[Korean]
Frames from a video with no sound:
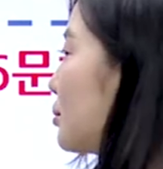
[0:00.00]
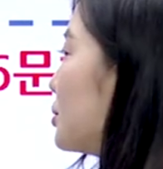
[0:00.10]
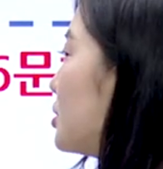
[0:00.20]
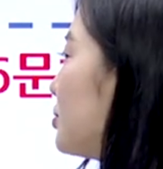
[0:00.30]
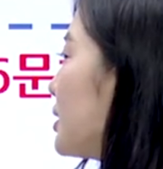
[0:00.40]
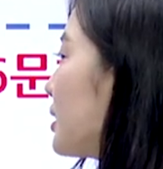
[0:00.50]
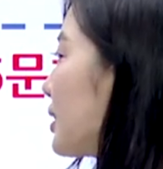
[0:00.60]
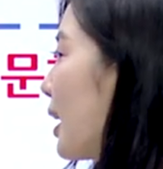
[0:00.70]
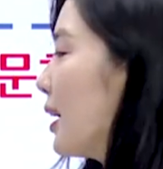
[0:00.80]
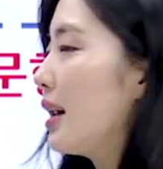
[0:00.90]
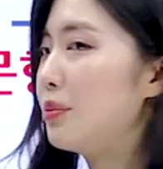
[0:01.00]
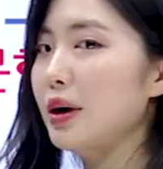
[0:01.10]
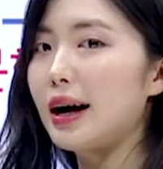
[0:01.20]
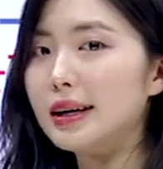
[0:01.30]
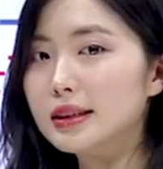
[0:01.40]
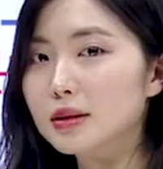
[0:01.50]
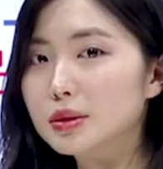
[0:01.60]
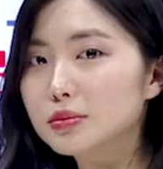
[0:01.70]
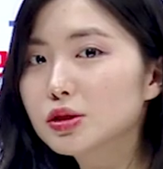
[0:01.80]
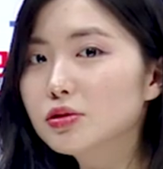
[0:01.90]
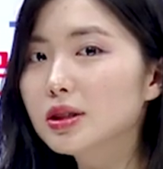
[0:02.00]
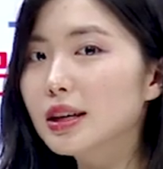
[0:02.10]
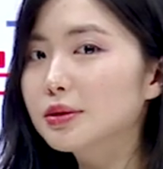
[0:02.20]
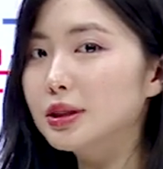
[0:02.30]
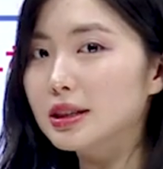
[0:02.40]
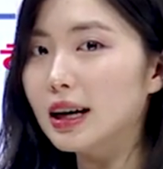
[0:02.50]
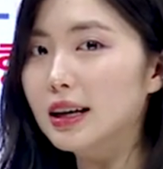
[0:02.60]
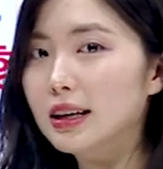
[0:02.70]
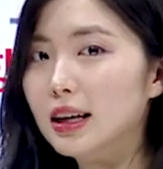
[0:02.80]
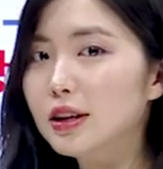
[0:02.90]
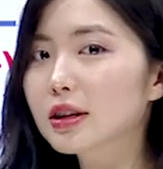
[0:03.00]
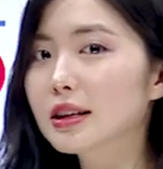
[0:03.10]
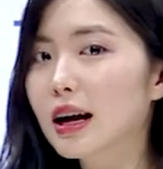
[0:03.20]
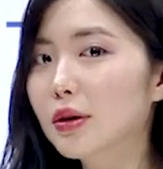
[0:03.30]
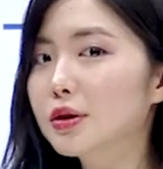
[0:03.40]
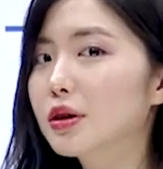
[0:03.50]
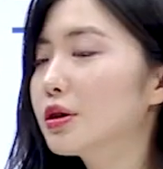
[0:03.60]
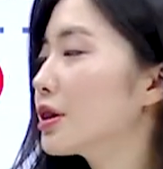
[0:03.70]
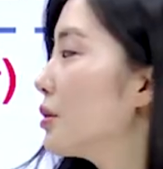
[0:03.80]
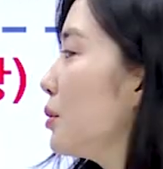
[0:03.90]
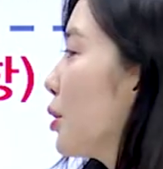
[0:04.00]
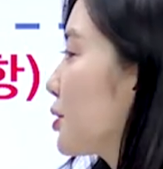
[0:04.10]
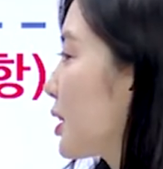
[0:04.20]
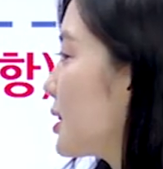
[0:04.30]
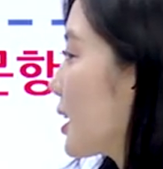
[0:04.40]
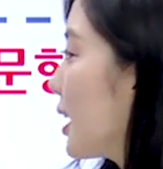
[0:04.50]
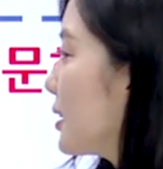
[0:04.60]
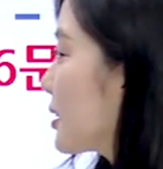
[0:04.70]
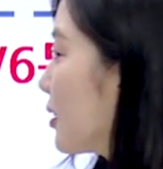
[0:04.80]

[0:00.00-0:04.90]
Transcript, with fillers: moving an item, 아이템을 moving 하고 있다. 이렇게 나오는 거고요. 그러면 뭐 어떻게 시작하는